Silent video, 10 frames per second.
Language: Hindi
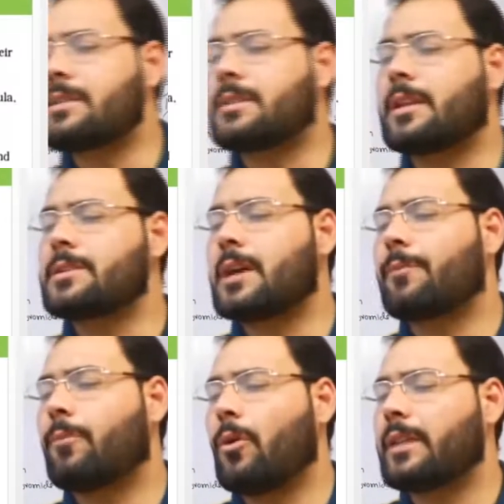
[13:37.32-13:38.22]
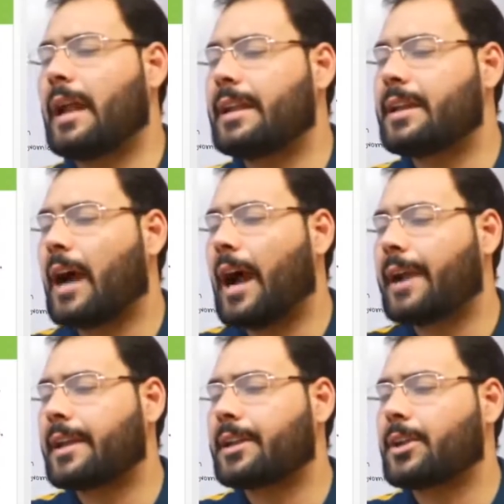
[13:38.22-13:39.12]
सीरीज ऑफ बोथ एल हाइट
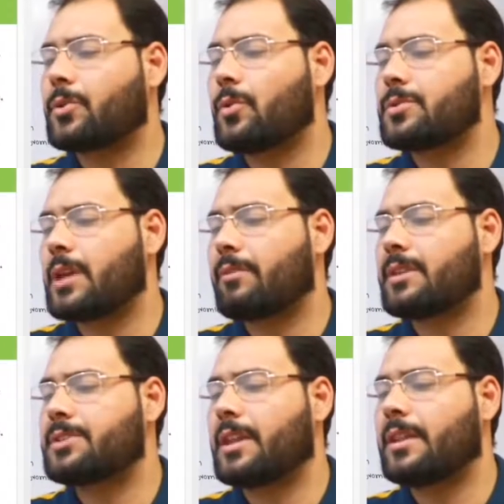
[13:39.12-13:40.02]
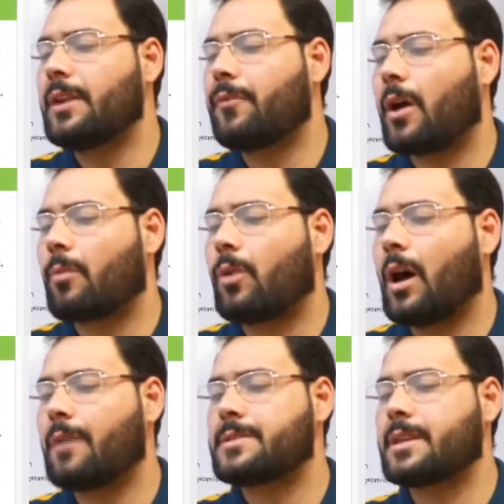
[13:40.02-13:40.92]
एंड कीटोन्स है द जनरल फार्मूला
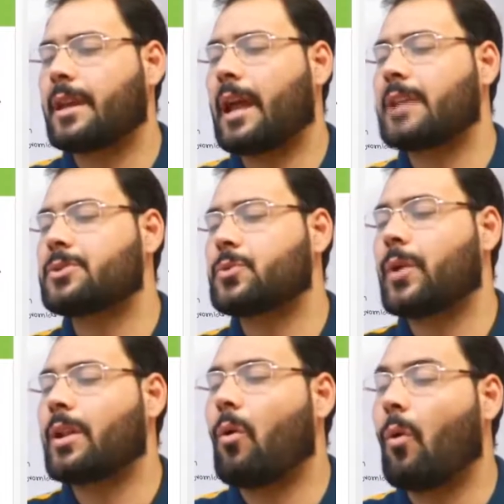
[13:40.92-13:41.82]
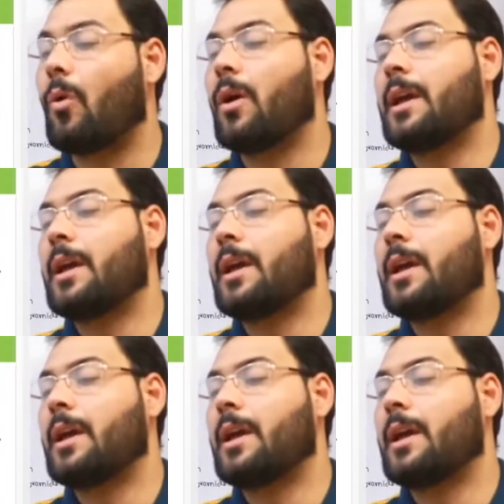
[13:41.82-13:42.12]
ऑफ सी एन एच टू एन ओ